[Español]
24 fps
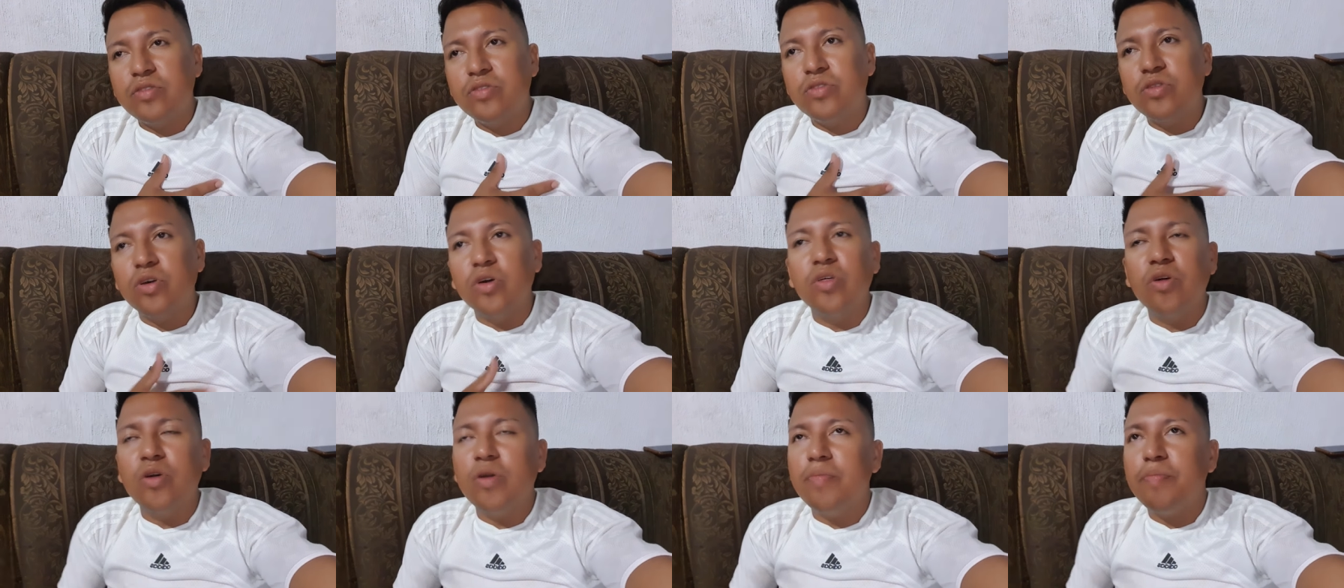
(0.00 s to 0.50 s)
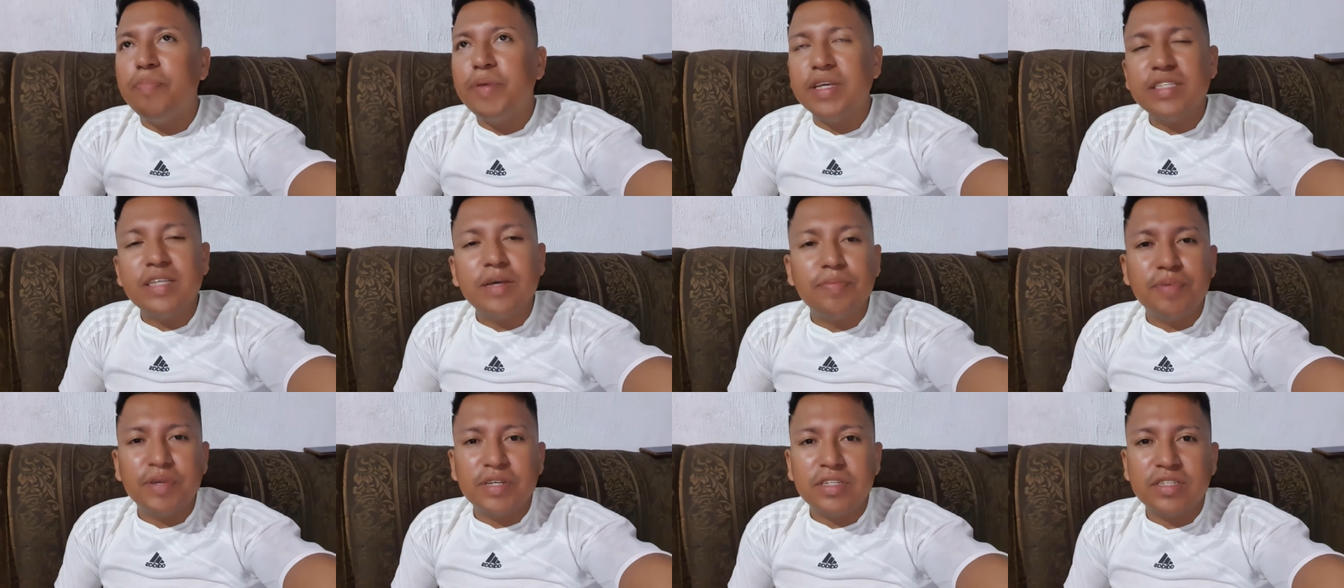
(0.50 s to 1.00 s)
todo
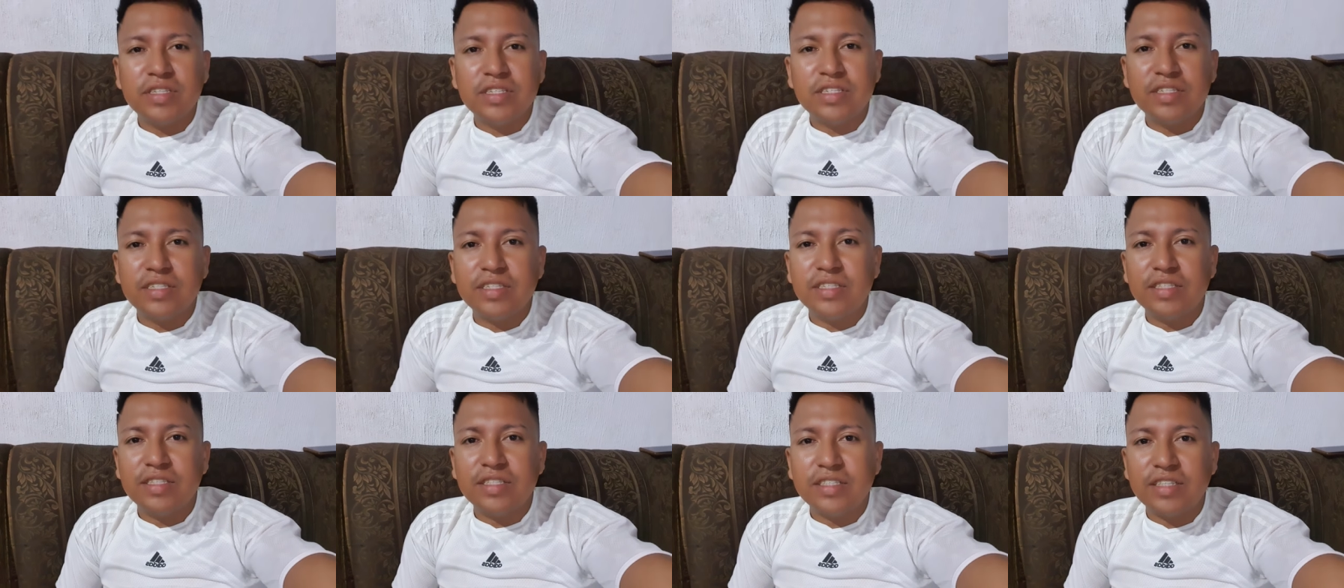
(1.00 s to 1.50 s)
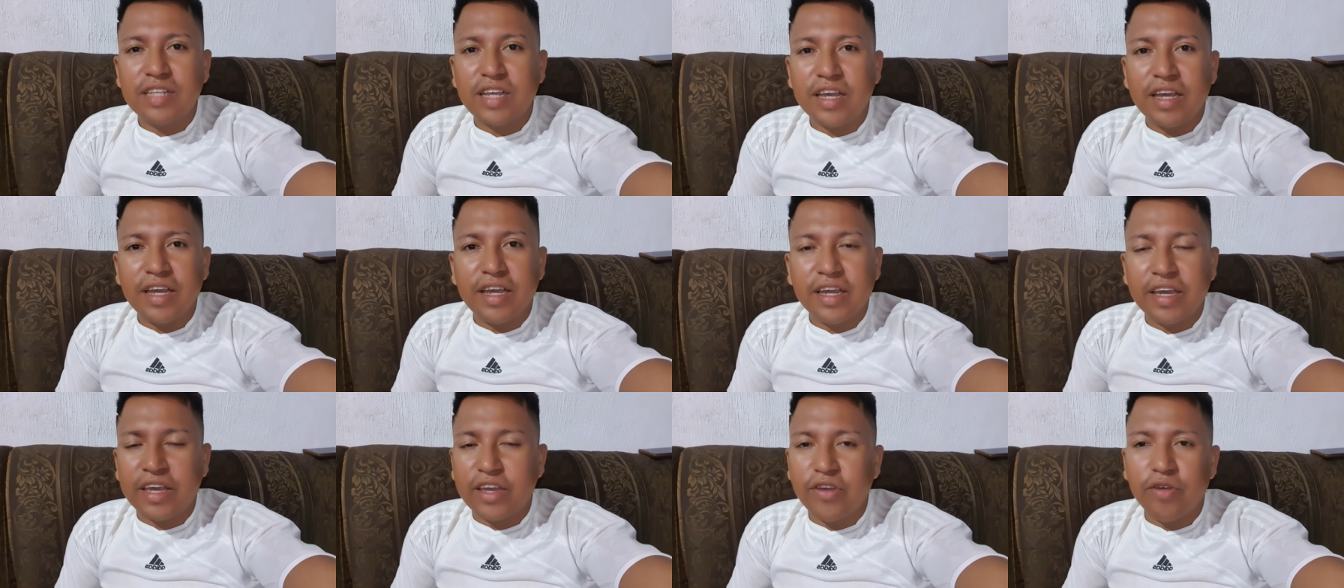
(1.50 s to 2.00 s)
empieza pues
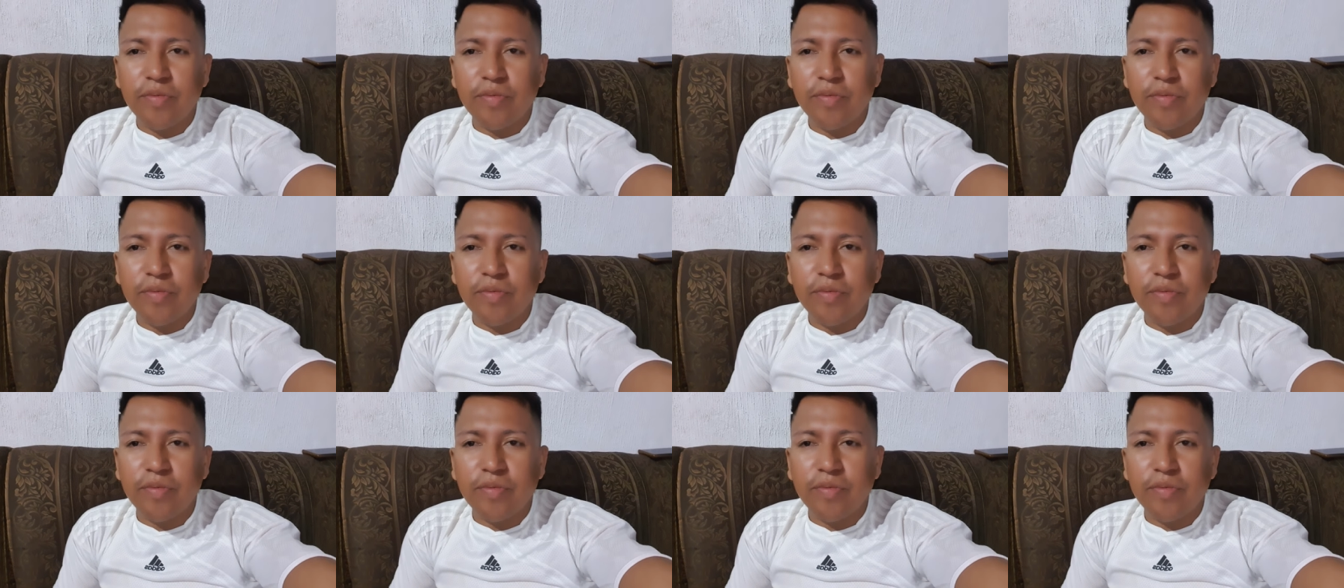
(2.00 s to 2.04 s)
que